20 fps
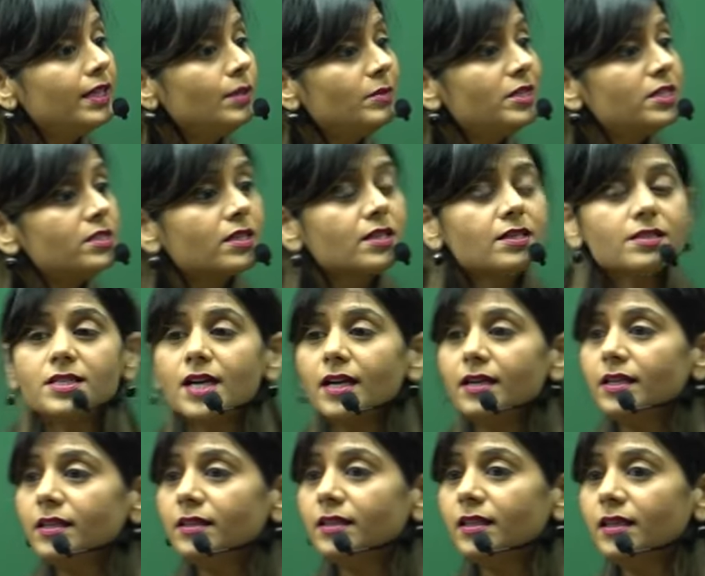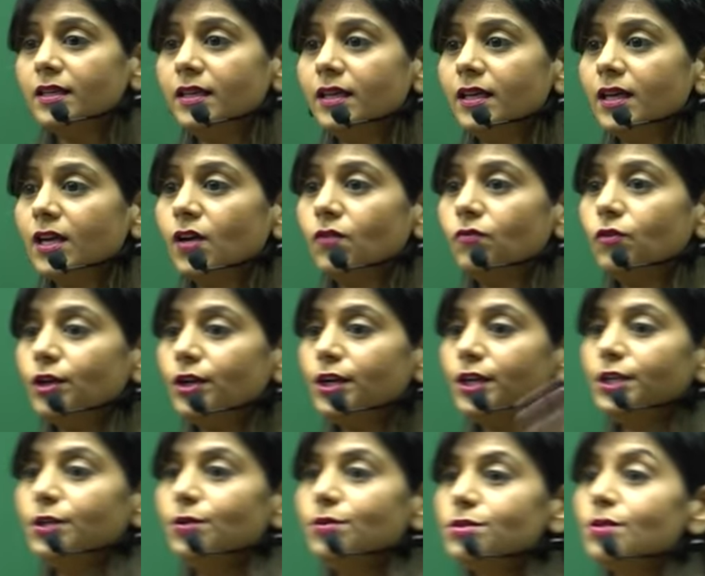एलिमेंट्स की स्टडी थी वो
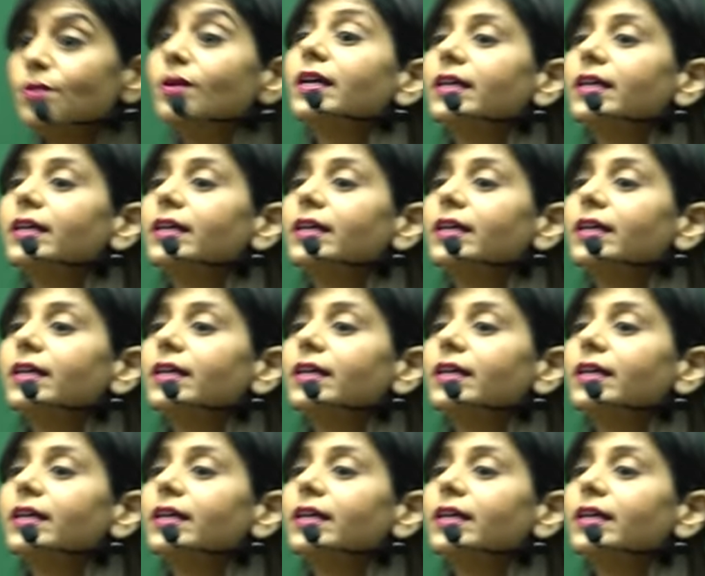रिड्यूस हो